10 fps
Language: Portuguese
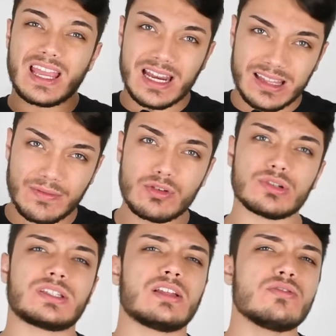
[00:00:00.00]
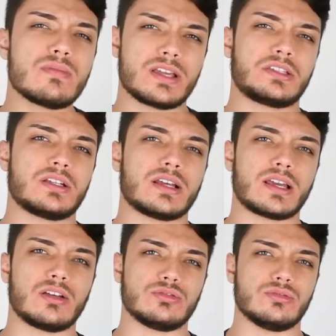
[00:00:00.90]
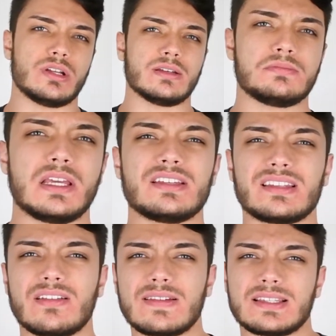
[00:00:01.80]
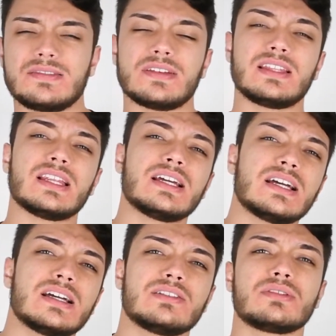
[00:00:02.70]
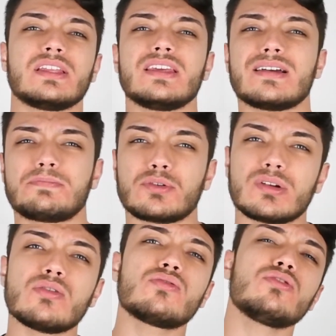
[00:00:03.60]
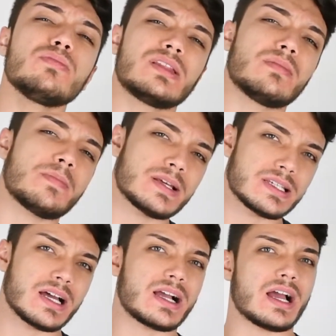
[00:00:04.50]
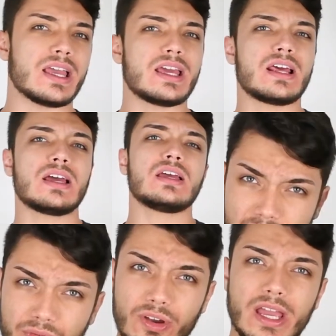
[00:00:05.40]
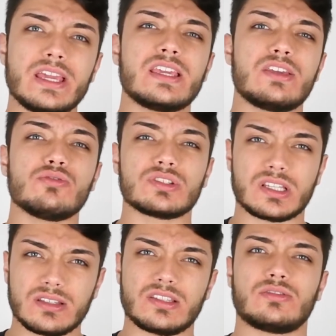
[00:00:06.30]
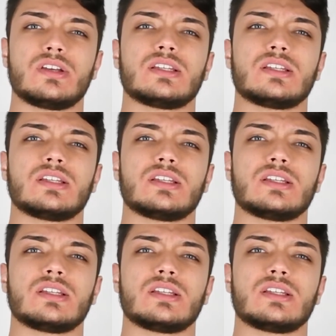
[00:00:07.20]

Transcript: Ele estava encostado no Manchester naquela altura. E ele já estava assim, veterano, queria procurar um clube também para encerrar a carreira. E foi aí que o Santos entrou em